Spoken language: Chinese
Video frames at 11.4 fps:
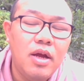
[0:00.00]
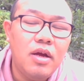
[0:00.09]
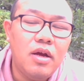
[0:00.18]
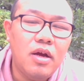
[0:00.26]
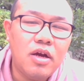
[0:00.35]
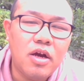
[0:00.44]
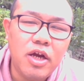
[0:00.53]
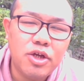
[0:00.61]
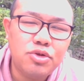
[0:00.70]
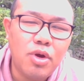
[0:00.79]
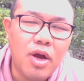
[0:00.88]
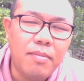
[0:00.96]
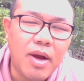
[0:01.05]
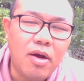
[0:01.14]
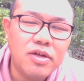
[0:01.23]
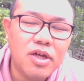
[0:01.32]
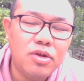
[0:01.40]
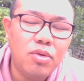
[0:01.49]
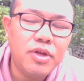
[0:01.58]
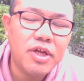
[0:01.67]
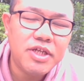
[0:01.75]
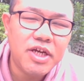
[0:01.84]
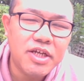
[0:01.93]
呃，可以说啊，毛泽东
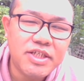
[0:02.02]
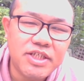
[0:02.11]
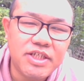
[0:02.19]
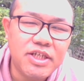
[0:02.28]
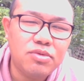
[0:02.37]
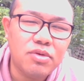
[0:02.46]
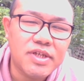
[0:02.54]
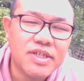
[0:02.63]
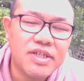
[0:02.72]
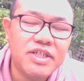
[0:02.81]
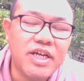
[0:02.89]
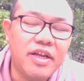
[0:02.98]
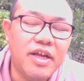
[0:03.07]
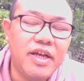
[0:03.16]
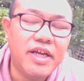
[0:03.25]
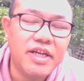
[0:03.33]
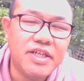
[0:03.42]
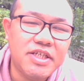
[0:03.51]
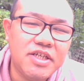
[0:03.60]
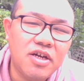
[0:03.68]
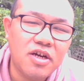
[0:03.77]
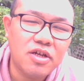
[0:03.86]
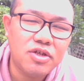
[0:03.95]
的这个极左思想呢，已
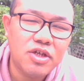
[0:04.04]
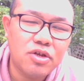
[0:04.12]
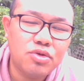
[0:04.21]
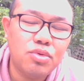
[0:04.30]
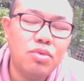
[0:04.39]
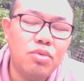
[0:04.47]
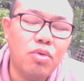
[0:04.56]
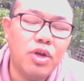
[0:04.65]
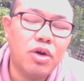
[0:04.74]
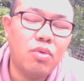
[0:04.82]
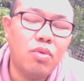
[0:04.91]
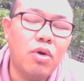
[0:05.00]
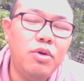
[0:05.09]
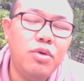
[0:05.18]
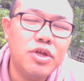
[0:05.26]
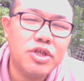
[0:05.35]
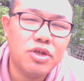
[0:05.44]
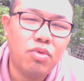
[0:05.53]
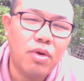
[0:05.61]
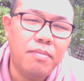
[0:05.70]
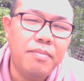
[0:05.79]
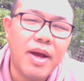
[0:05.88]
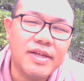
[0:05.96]
经和这个中国的国运是
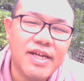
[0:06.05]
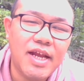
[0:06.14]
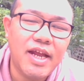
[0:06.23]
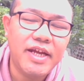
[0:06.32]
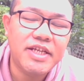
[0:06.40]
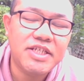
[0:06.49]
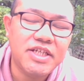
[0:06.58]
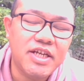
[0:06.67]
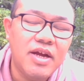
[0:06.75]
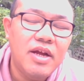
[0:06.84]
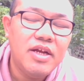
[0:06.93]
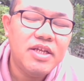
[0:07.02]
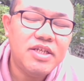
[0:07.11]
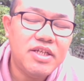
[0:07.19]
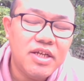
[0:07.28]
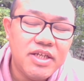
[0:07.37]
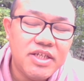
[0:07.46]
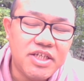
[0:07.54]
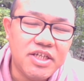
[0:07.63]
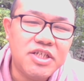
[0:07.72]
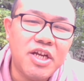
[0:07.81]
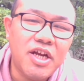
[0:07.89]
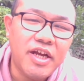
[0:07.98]
捆绑在了一起，
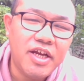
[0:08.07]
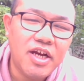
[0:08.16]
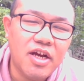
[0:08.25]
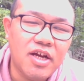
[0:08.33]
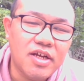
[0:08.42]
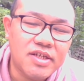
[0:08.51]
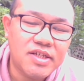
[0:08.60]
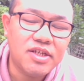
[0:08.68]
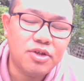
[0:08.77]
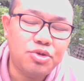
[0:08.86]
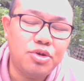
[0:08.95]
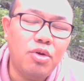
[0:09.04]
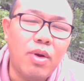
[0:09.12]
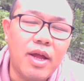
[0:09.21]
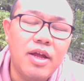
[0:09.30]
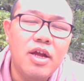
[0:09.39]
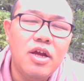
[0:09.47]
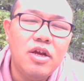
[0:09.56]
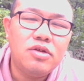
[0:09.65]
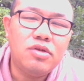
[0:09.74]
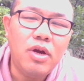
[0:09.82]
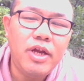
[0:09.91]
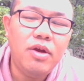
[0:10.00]
形成了一个死循环。
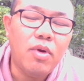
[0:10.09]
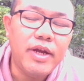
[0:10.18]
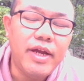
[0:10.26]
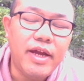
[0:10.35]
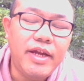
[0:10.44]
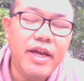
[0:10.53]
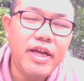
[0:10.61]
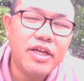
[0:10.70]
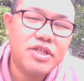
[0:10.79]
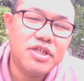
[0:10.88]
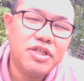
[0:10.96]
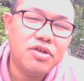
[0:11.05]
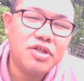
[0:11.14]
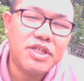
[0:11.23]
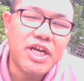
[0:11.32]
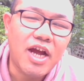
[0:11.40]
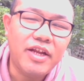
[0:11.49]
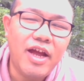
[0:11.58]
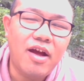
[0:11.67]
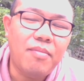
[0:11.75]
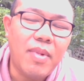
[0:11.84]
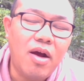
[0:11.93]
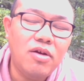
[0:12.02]
所以我也一直就是强
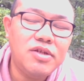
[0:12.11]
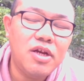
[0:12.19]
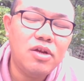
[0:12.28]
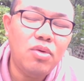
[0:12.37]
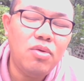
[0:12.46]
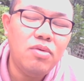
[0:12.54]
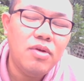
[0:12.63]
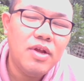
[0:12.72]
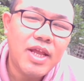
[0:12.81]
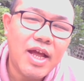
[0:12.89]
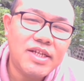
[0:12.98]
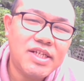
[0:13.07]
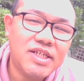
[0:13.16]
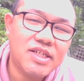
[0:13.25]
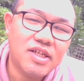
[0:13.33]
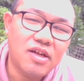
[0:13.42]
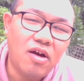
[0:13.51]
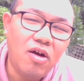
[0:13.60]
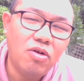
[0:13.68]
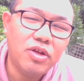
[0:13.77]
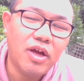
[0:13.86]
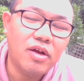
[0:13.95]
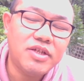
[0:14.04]
调，毛泽东他死
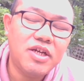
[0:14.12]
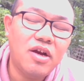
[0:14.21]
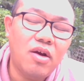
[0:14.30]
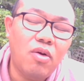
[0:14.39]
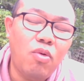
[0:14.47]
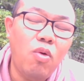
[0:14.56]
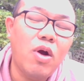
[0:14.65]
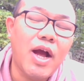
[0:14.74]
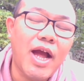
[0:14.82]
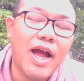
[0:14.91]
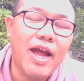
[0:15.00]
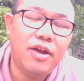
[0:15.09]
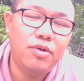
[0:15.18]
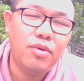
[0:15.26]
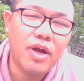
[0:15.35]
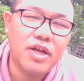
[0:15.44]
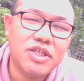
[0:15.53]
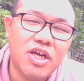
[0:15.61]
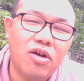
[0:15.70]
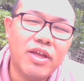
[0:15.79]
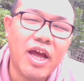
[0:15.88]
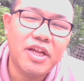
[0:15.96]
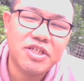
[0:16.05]
后的这个祸害远超他的